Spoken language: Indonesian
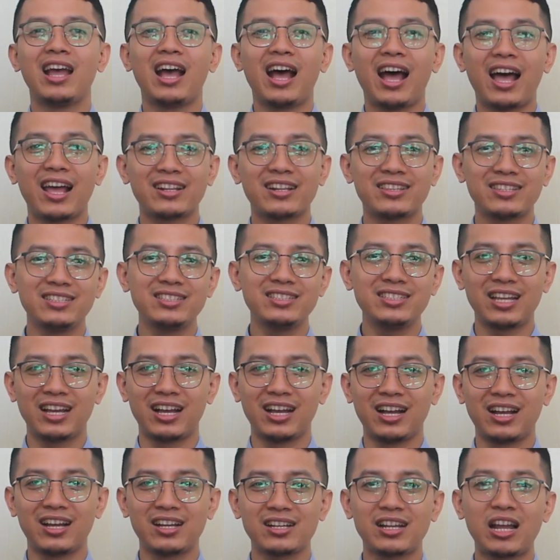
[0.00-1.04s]

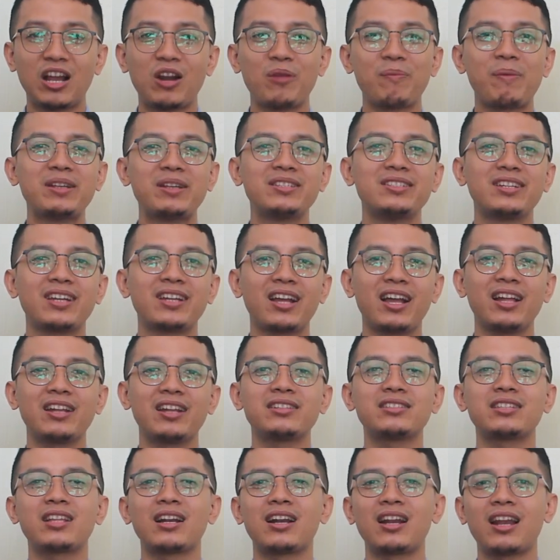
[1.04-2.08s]
Artinya, kalau
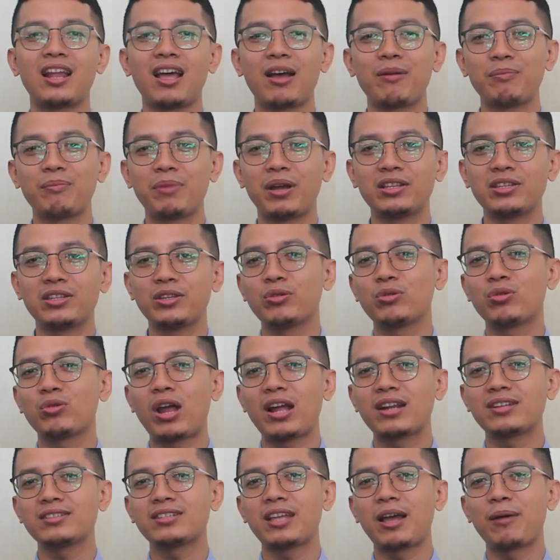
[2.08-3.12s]
panjenengan terlambat
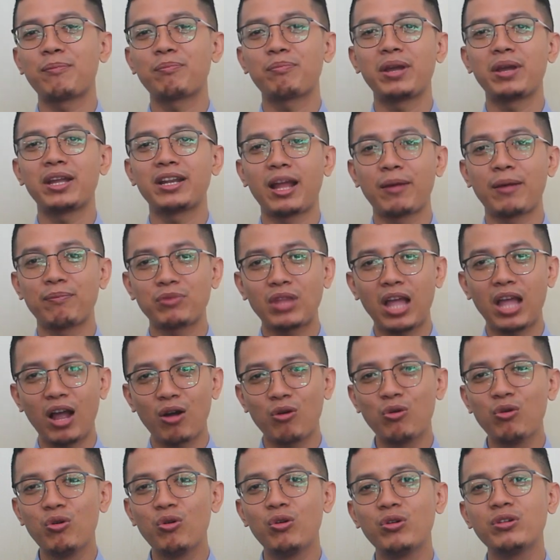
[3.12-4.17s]
iuran sampai 6
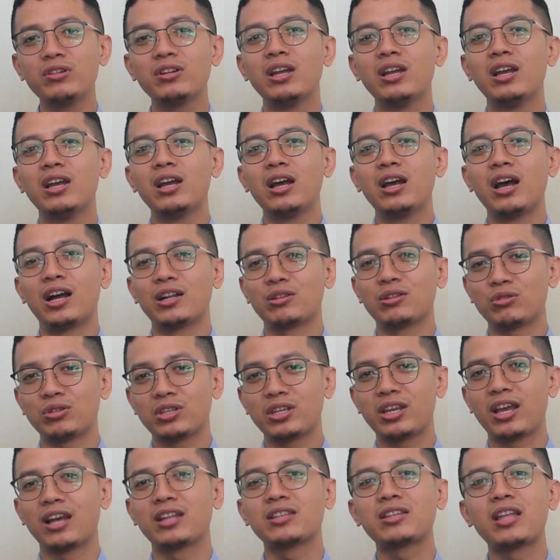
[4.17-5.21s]
tahun atau
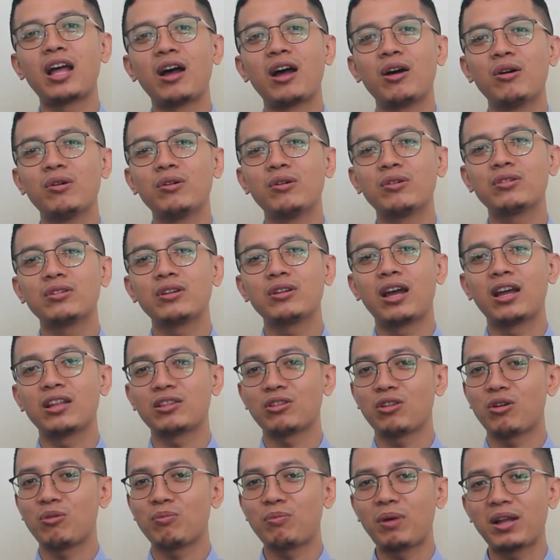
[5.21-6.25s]
3 tahun
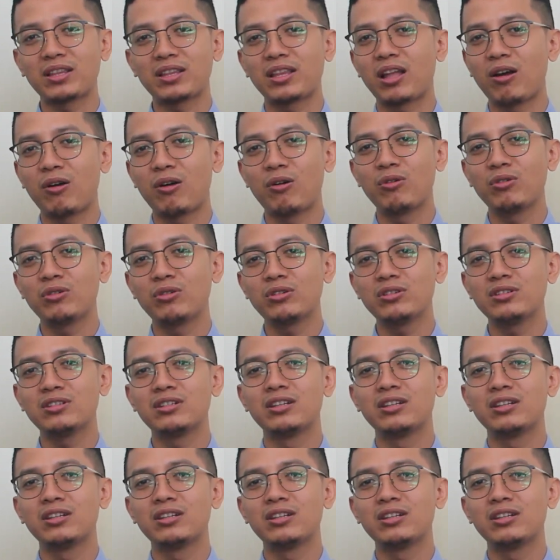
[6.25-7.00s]
atau 4 tahun,